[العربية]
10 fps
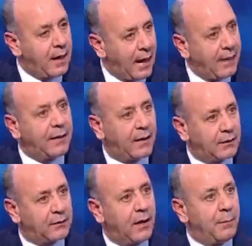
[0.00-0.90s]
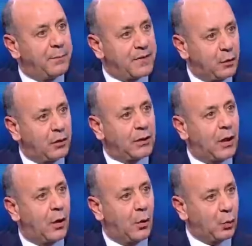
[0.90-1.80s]
هيدا خطاب
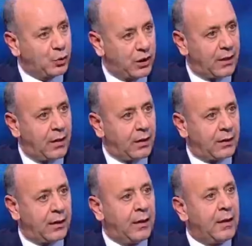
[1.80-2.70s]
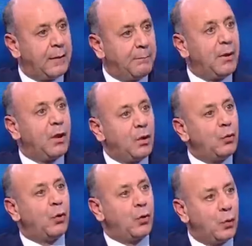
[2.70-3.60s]
سلطه وشراكه
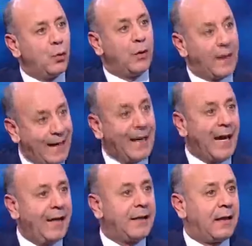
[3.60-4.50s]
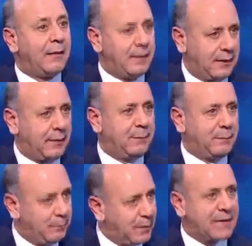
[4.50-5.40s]
بيريدوا انه هل هيدا انت
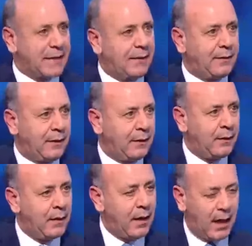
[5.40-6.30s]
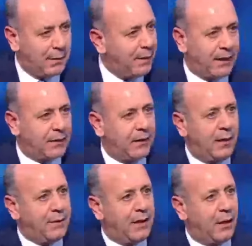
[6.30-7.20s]
بتصدقي انا مع
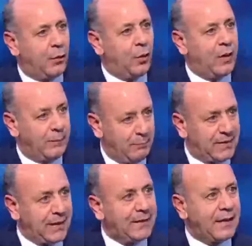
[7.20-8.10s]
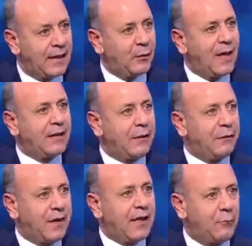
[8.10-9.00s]
احترامي له بتصدقي انه هذا
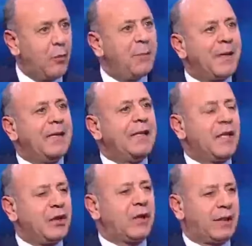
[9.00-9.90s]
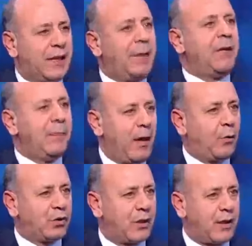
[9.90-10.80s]
الفريق ممكن يرجع تعملي
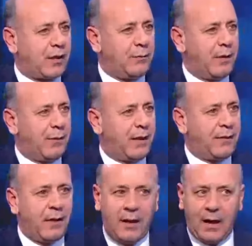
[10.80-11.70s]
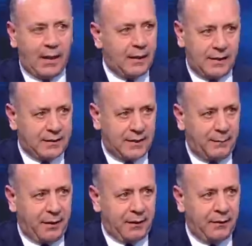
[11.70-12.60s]
معه شراكه بالبلد انا
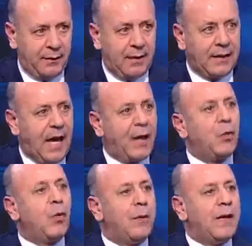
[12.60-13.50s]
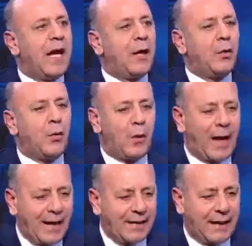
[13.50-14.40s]
استبعد إيه. لانه لانه
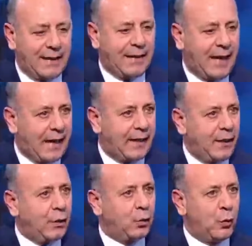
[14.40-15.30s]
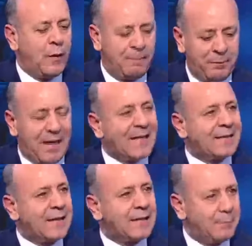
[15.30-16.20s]
هيدا اللي عقليته
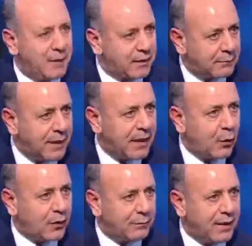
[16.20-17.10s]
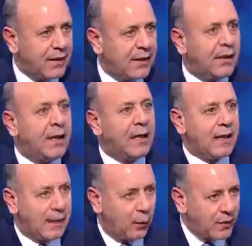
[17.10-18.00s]
اسسها من 88
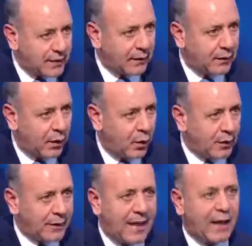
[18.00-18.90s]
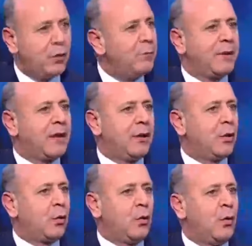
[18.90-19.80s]
لوصل لهون لا يمكن
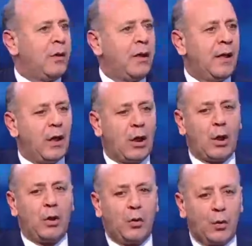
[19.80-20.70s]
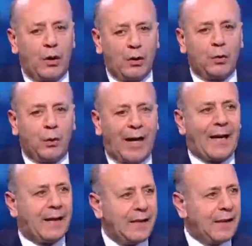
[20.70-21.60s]
يكون انه عنده
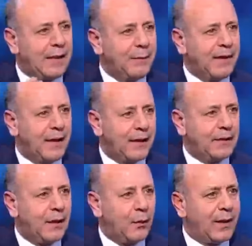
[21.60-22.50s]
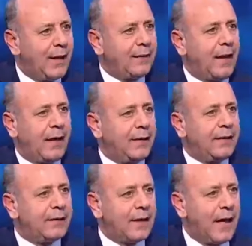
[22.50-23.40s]
عقليه لبناء الدوله هيدا
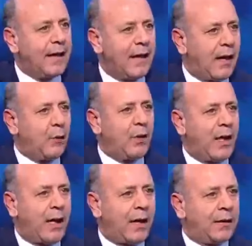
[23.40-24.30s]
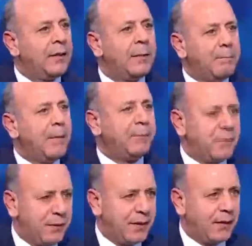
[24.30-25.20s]
عقليه انا أه. او لا احد ما
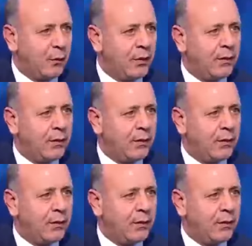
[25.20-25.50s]
بتبني دوله أوكي.